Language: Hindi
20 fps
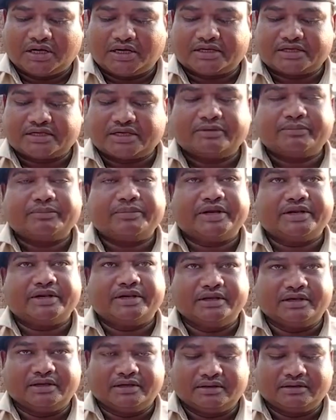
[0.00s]
अड़सठ
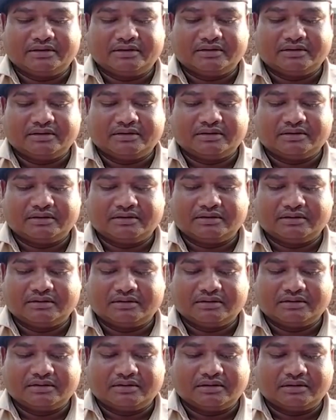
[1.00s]
पेटी
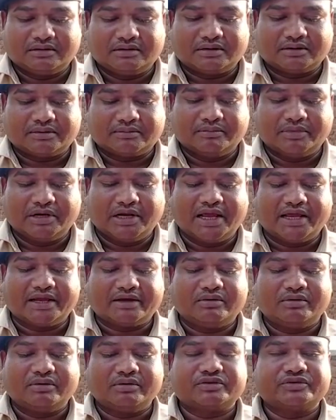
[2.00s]

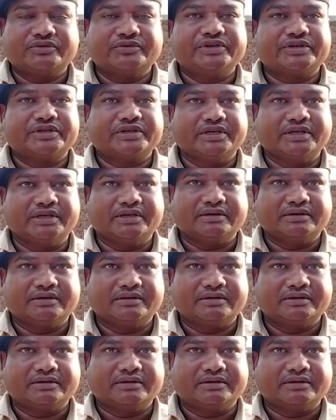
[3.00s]
ब्लैक हम्म, होश विस्की